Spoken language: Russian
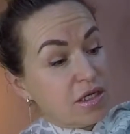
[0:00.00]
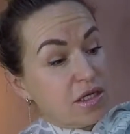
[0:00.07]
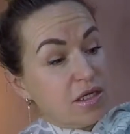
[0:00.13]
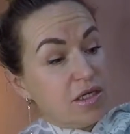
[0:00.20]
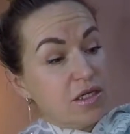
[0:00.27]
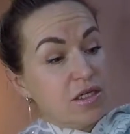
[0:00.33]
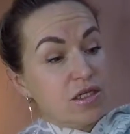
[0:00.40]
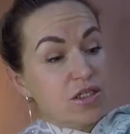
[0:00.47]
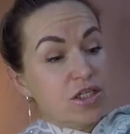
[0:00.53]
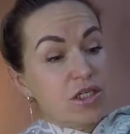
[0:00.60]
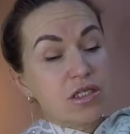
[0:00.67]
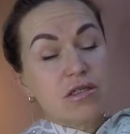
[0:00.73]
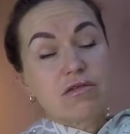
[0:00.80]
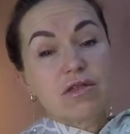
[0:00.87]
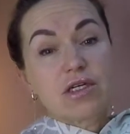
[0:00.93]
и
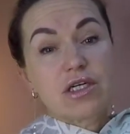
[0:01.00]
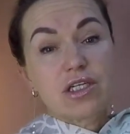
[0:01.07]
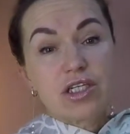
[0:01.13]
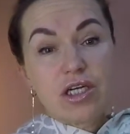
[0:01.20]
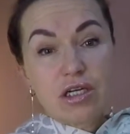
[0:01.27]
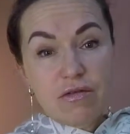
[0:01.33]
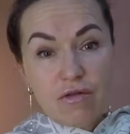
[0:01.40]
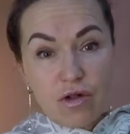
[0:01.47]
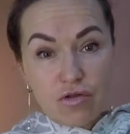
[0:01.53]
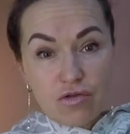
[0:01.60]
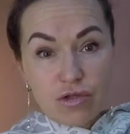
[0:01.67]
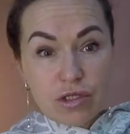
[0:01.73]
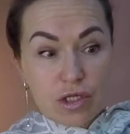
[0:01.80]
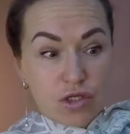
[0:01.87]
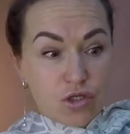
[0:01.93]
частого нахождения волос
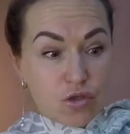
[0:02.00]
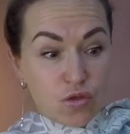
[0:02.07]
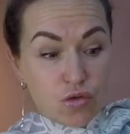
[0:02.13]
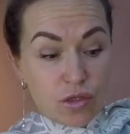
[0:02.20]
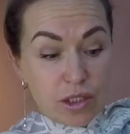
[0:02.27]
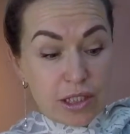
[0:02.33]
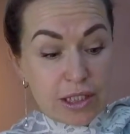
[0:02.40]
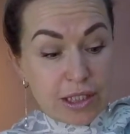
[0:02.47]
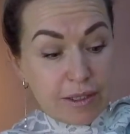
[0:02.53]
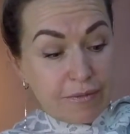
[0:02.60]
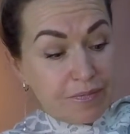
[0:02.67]
на солнце